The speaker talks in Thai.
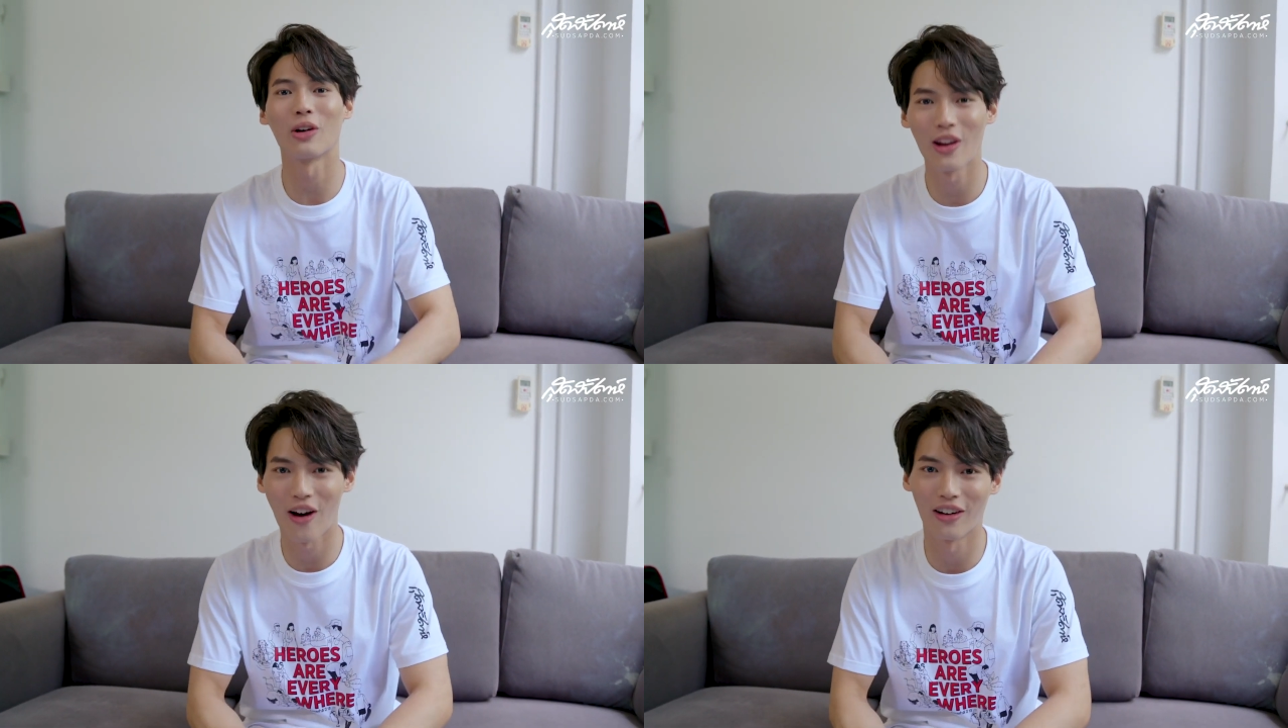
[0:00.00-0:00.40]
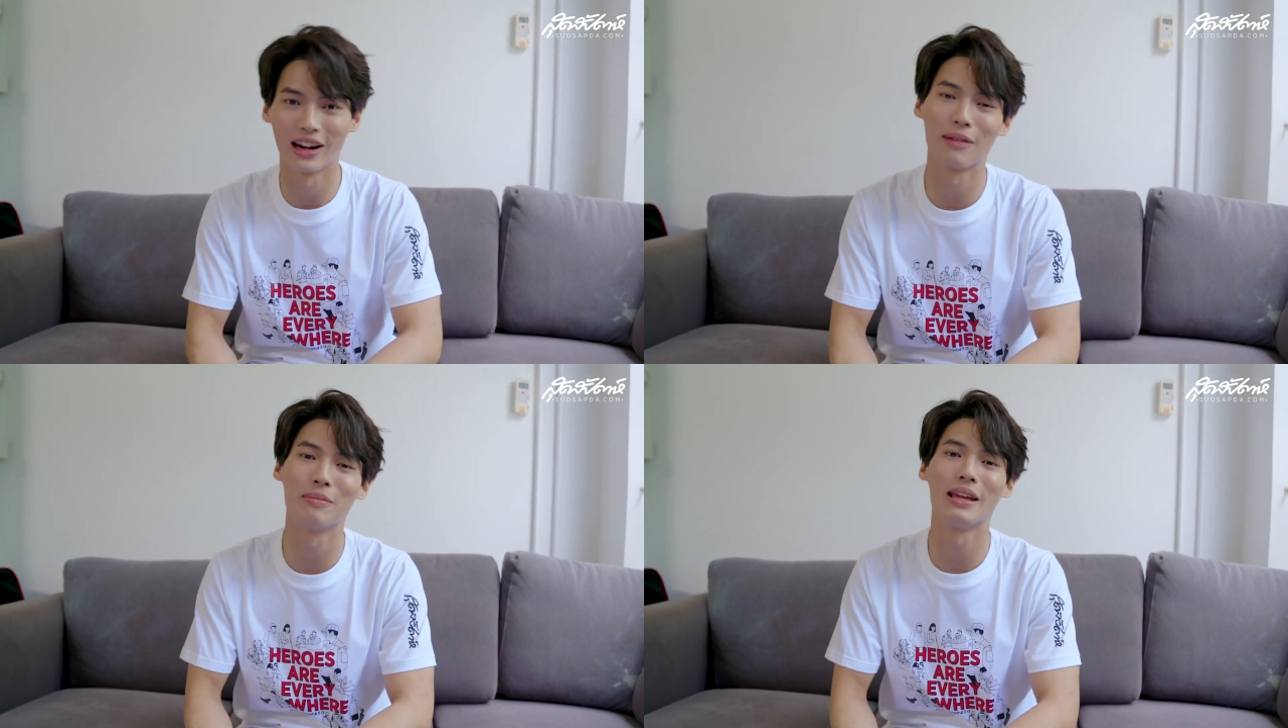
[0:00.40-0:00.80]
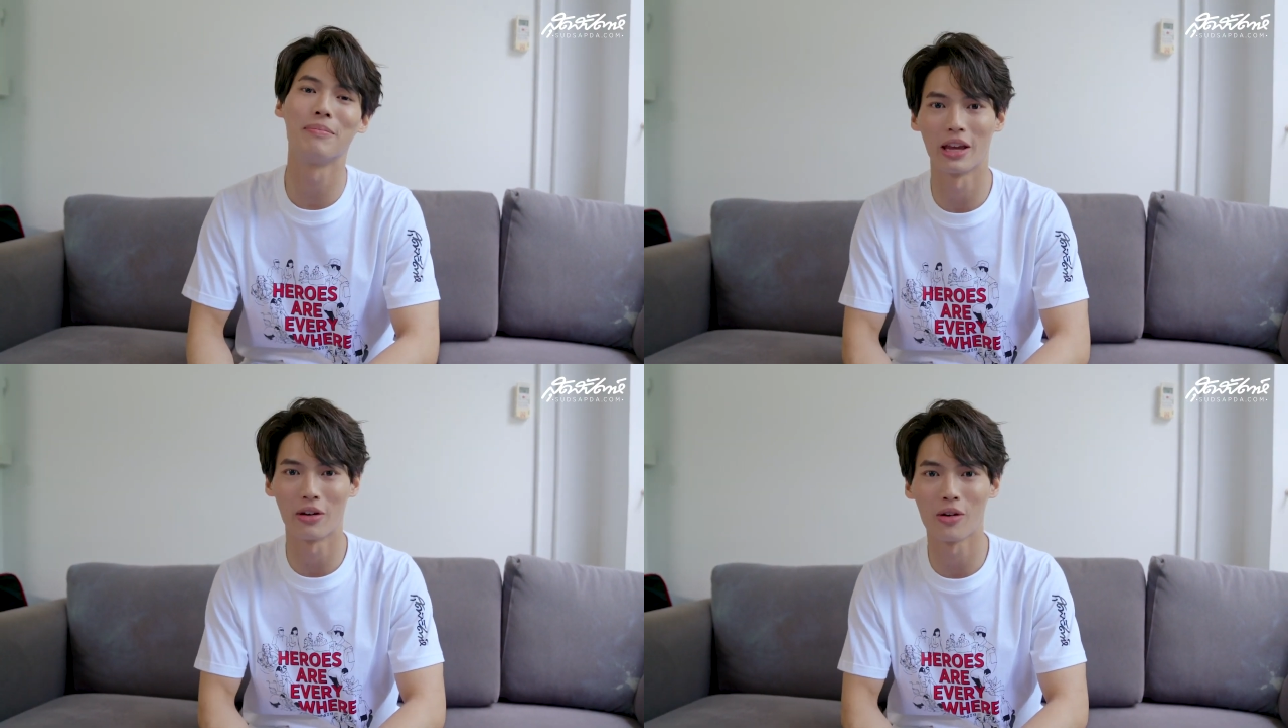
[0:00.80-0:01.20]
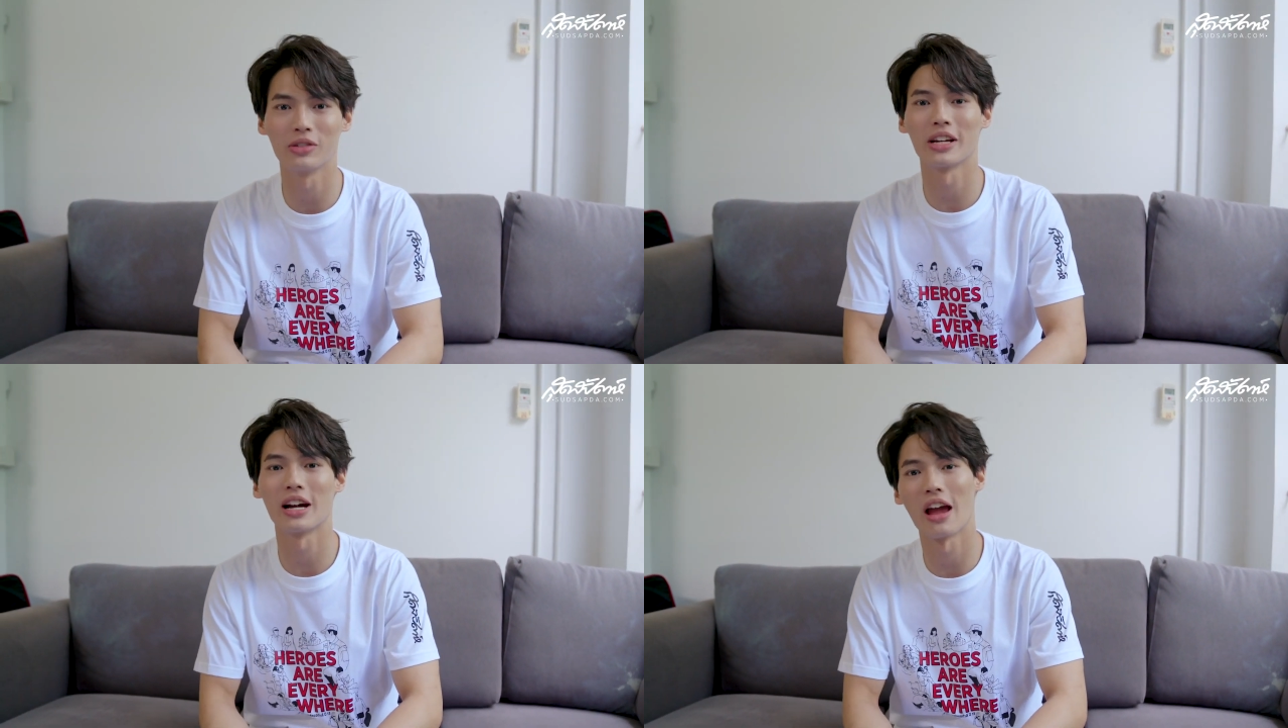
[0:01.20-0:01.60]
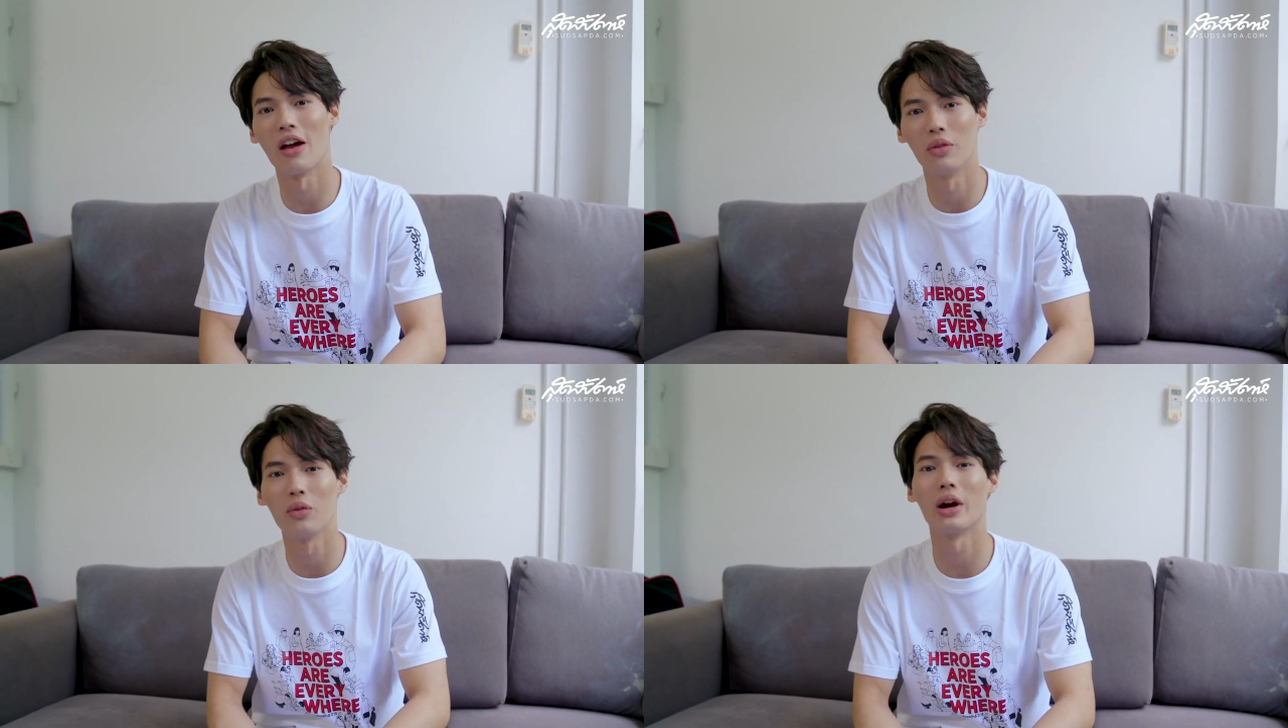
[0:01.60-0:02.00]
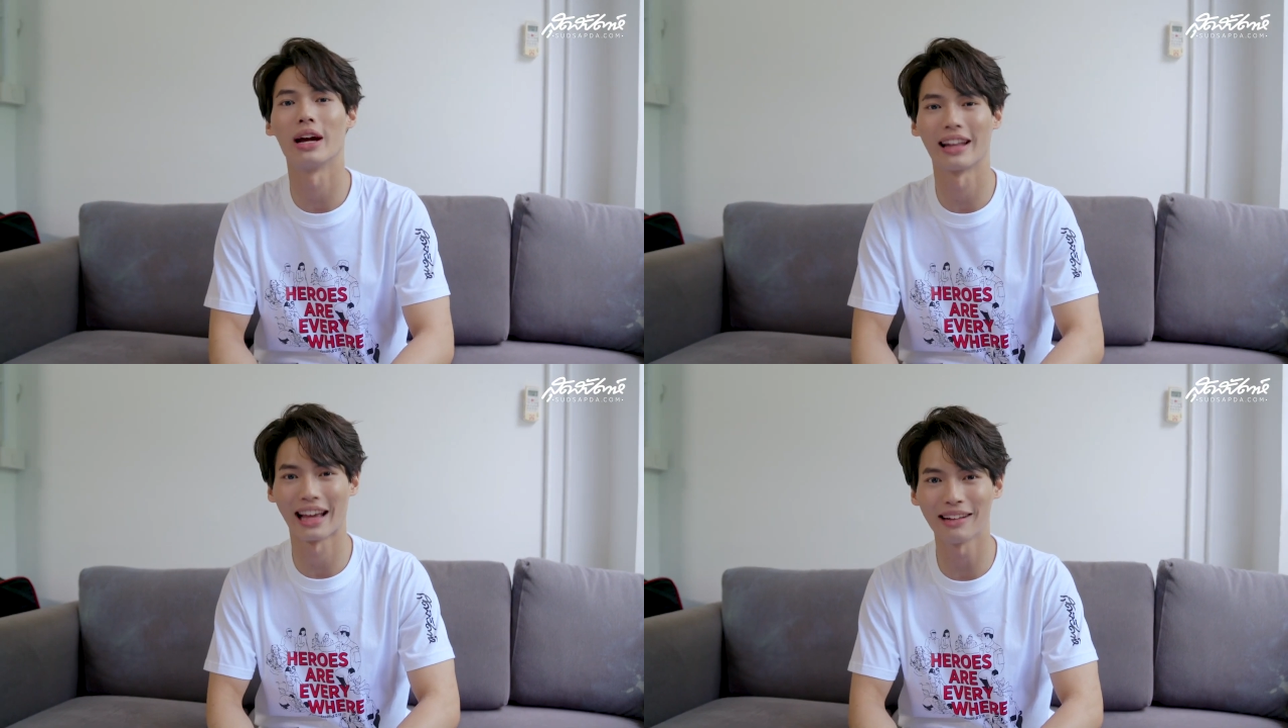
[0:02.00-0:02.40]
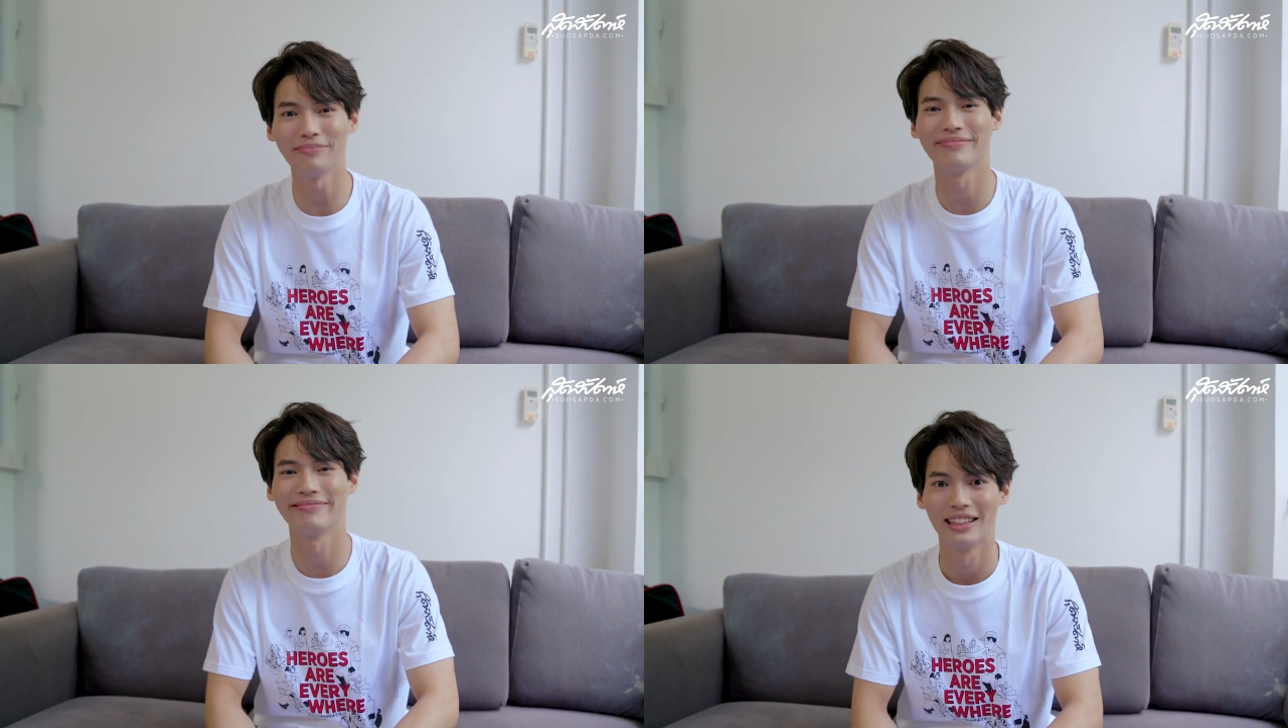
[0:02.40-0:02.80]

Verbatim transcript: คนหลอกของทำดีพีโรซาร์เอเวอร์แวร์นะครับ